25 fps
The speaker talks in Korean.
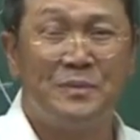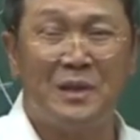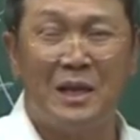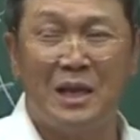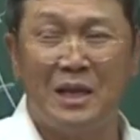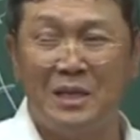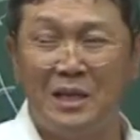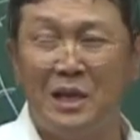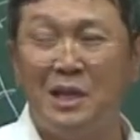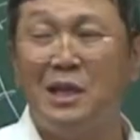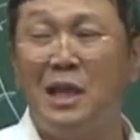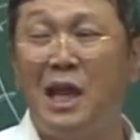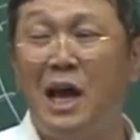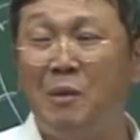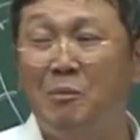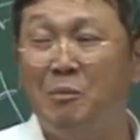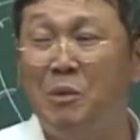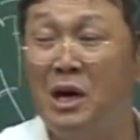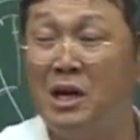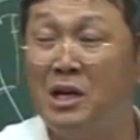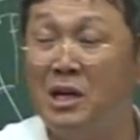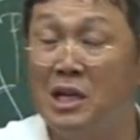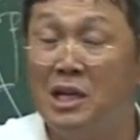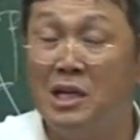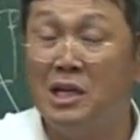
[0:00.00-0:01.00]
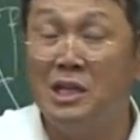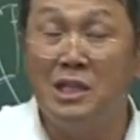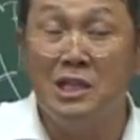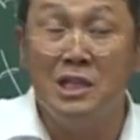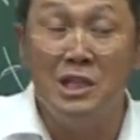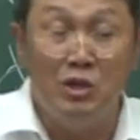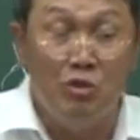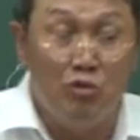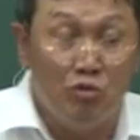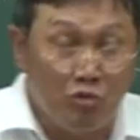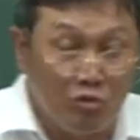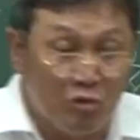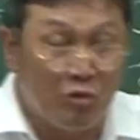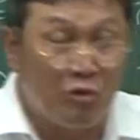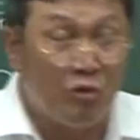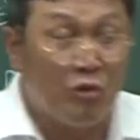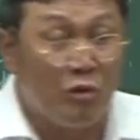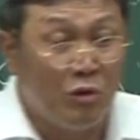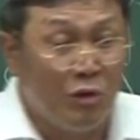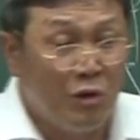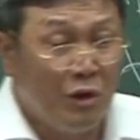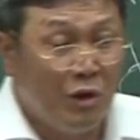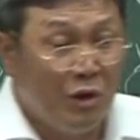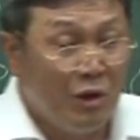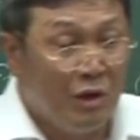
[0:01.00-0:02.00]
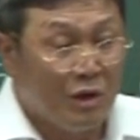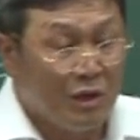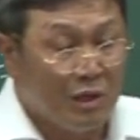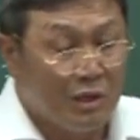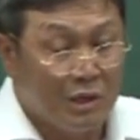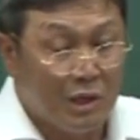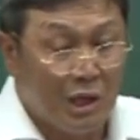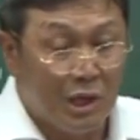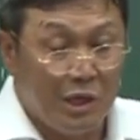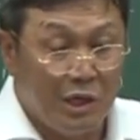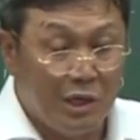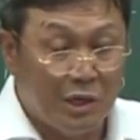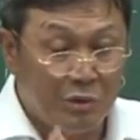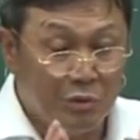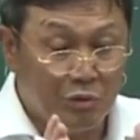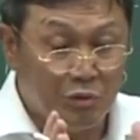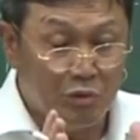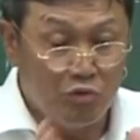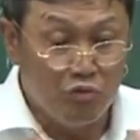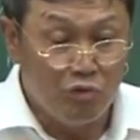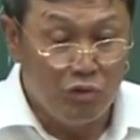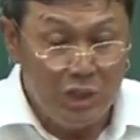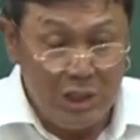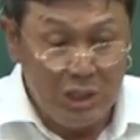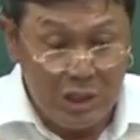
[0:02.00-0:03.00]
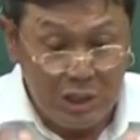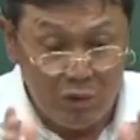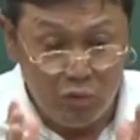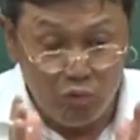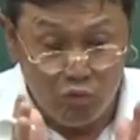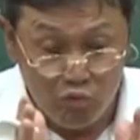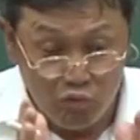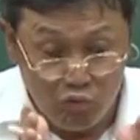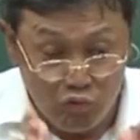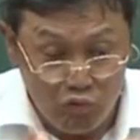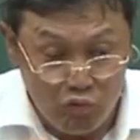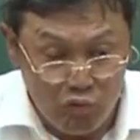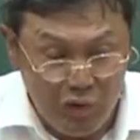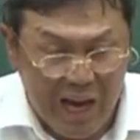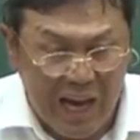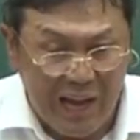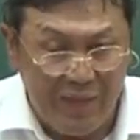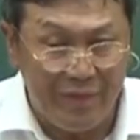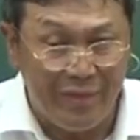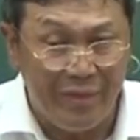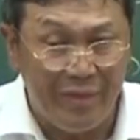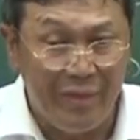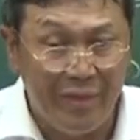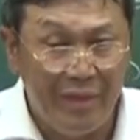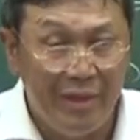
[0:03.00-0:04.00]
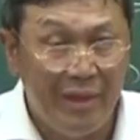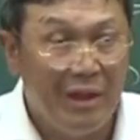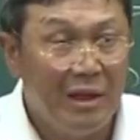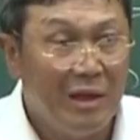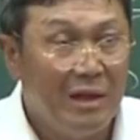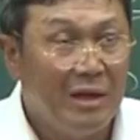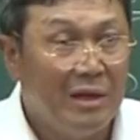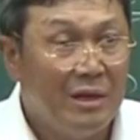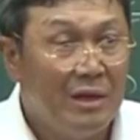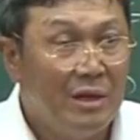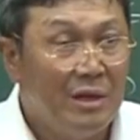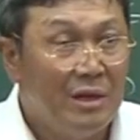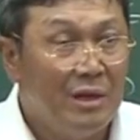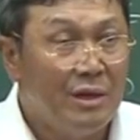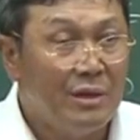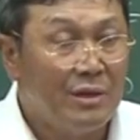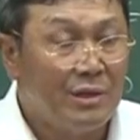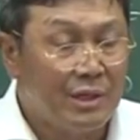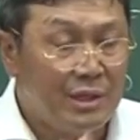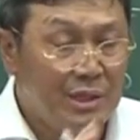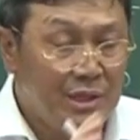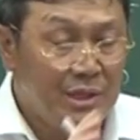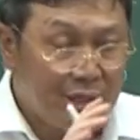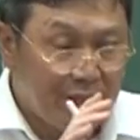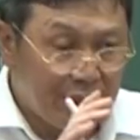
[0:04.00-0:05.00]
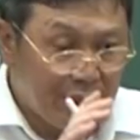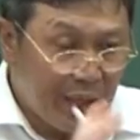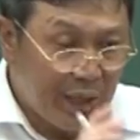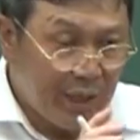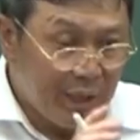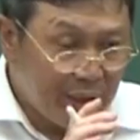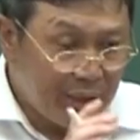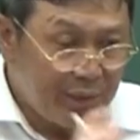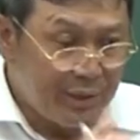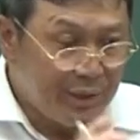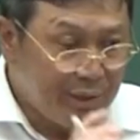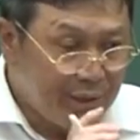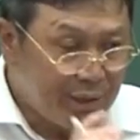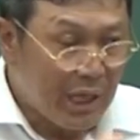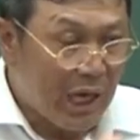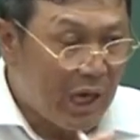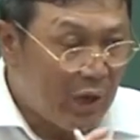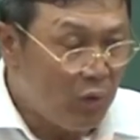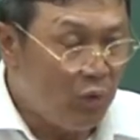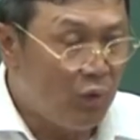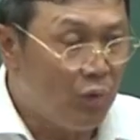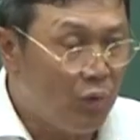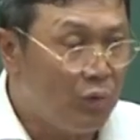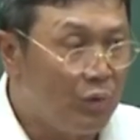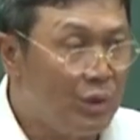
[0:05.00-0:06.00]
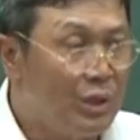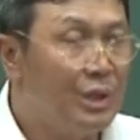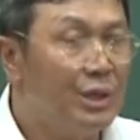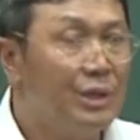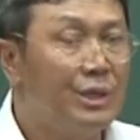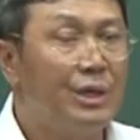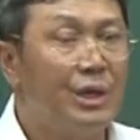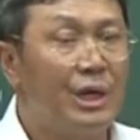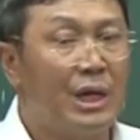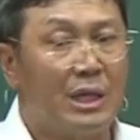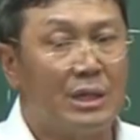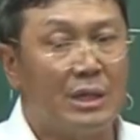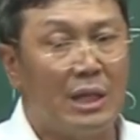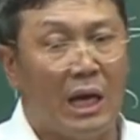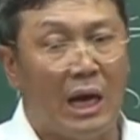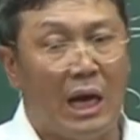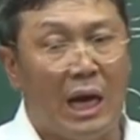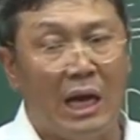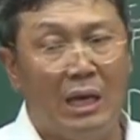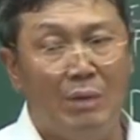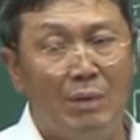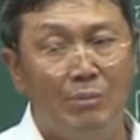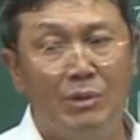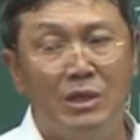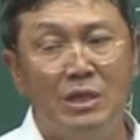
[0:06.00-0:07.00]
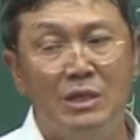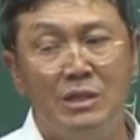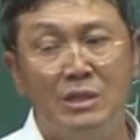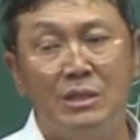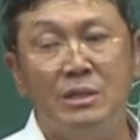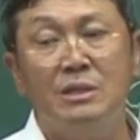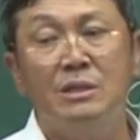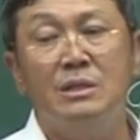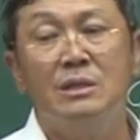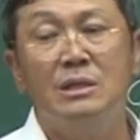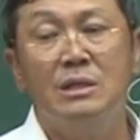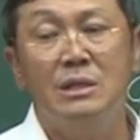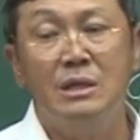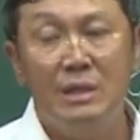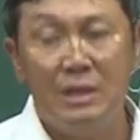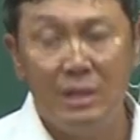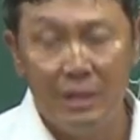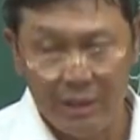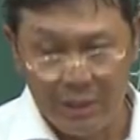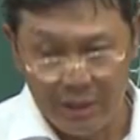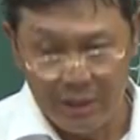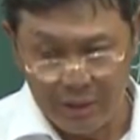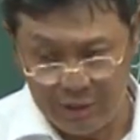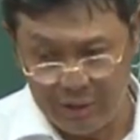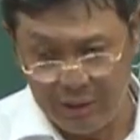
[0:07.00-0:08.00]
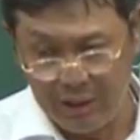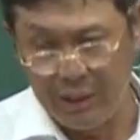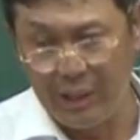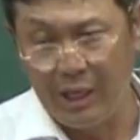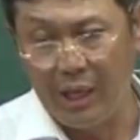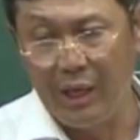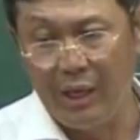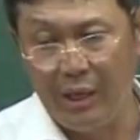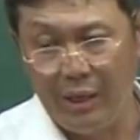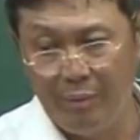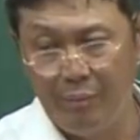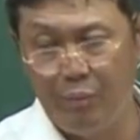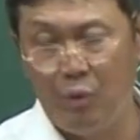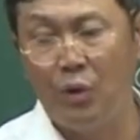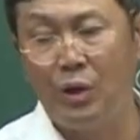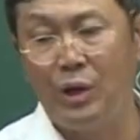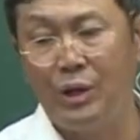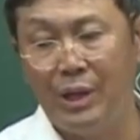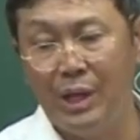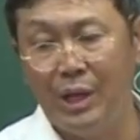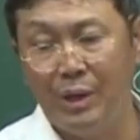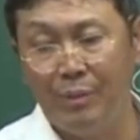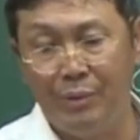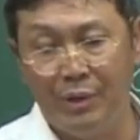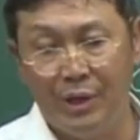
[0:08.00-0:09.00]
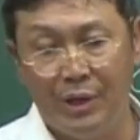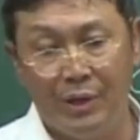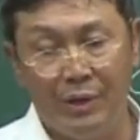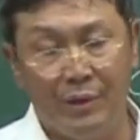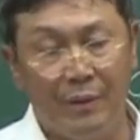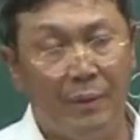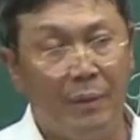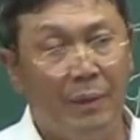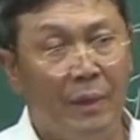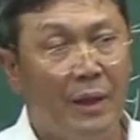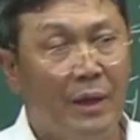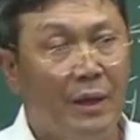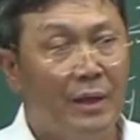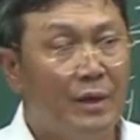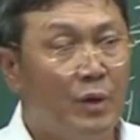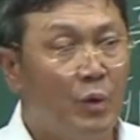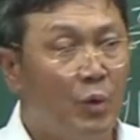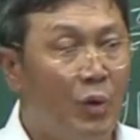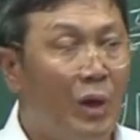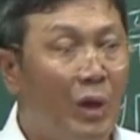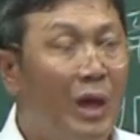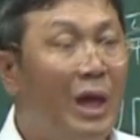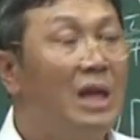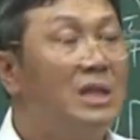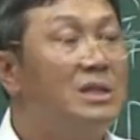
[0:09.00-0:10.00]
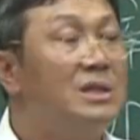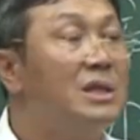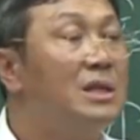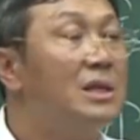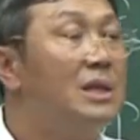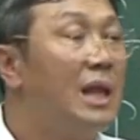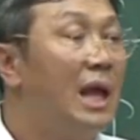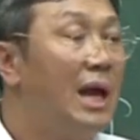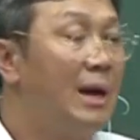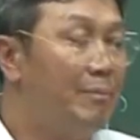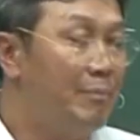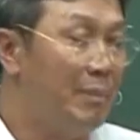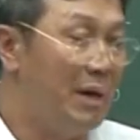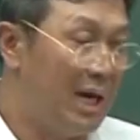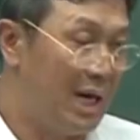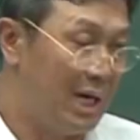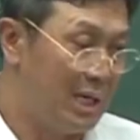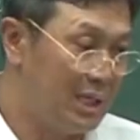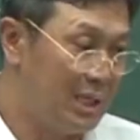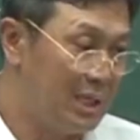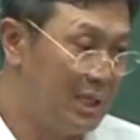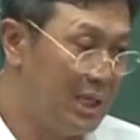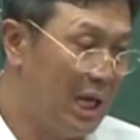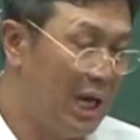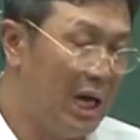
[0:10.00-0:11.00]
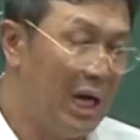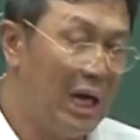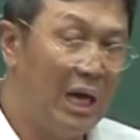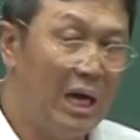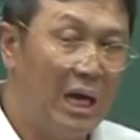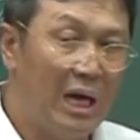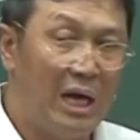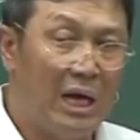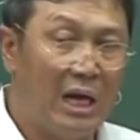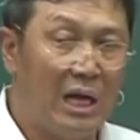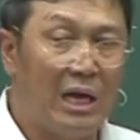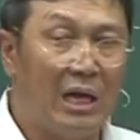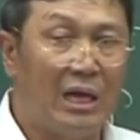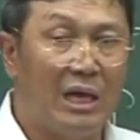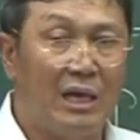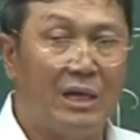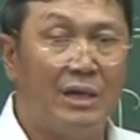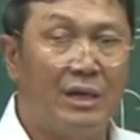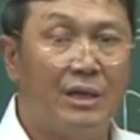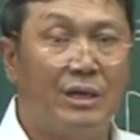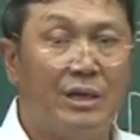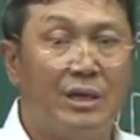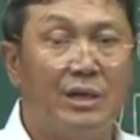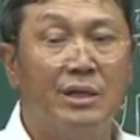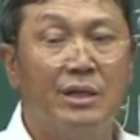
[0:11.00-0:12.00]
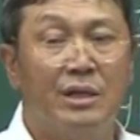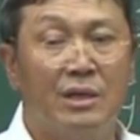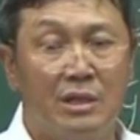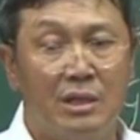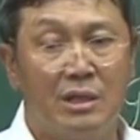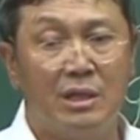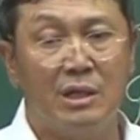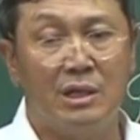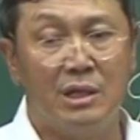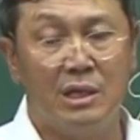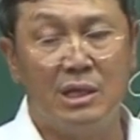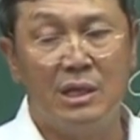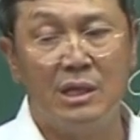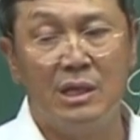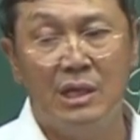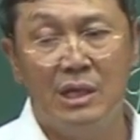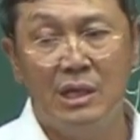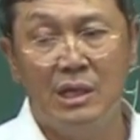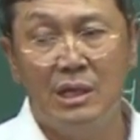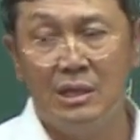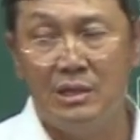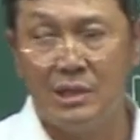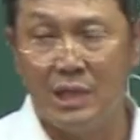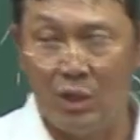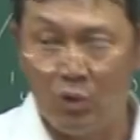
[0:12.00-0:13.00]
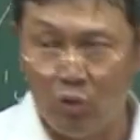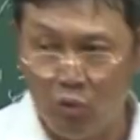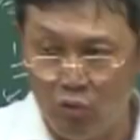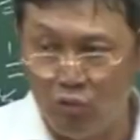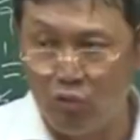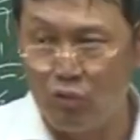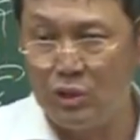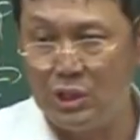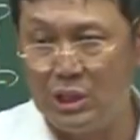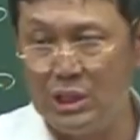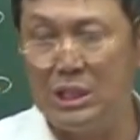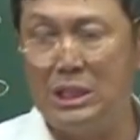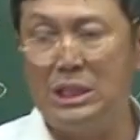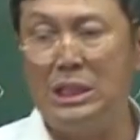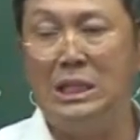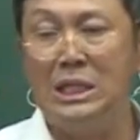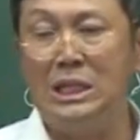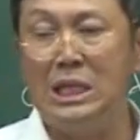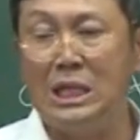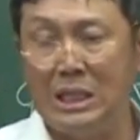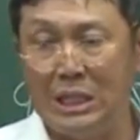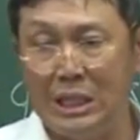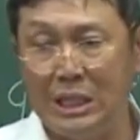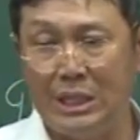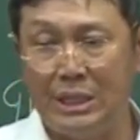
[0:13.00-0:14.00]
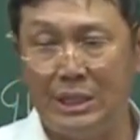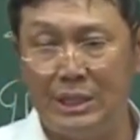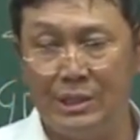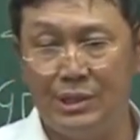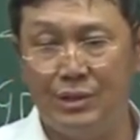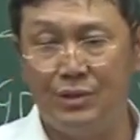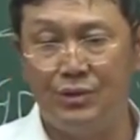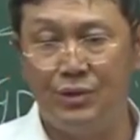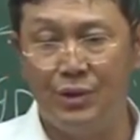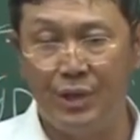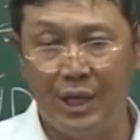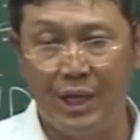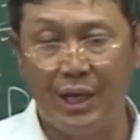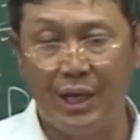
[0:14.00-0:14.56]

절대 안 망하는 이유도 그러니까 여, 이런 운한 글자의 어떤 작용 이런 걸 갖다가 알면서 이렇게 보게 되면 왜 절대 안 망하느냐 하는 그런 것들이 자동으로 정리된다는 거죠.